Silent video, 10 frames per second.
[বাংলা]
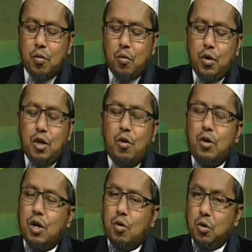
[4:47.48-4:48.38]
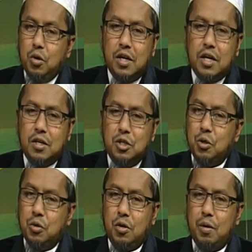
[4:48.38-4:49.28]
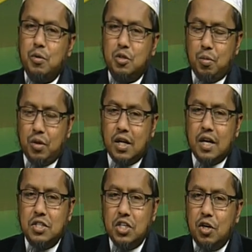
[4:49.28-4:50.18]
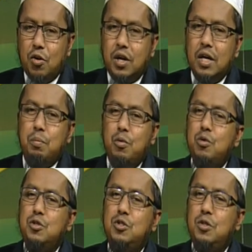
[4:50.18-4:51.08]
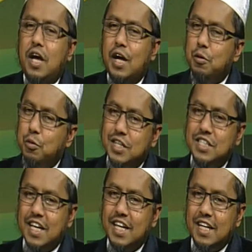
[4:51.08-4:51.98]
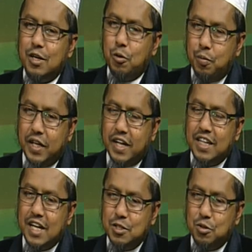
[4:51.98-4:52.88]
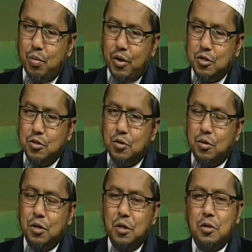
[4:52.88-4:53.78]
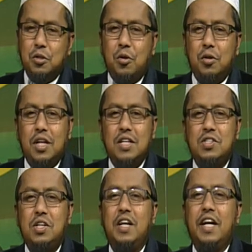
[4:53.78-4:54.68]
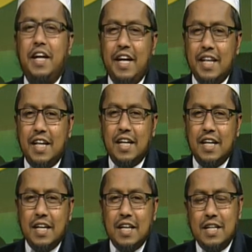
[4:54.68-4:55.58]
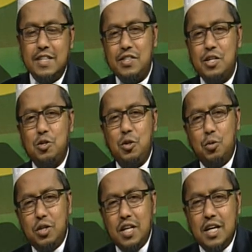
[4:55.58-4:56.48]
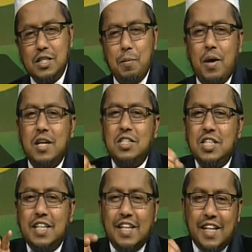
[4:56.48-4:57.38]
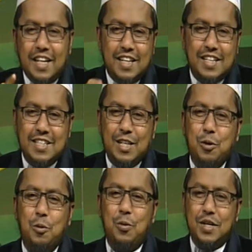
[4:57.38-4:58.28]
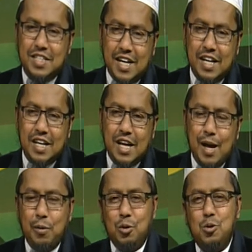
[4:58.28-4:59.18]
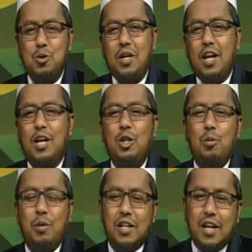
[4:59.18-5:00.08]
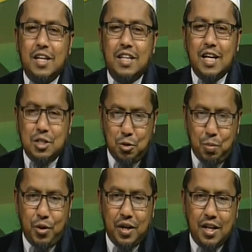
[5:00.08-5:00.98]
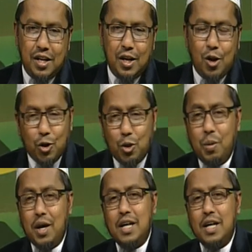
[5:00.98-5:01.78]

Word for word: ওই ঘরটা কতই না সুন্দর এবং চমৎকার যেই ঘরে পুরুষ যদি আগে উঠে যায় ঘুম থেকে তাহাজ্জত পড়ার জন্য তখন তার স্ত্রীকে ডেকে দেয় স্ত্রী যদি উঠতে না চায় পানি ছিটিয়ে দেয় যাতে করে উঠে যায় এবং দুজনে আল্লাহর দরবারে দাঁড়িয়ে তাহাজ্জত পড়ে অথবা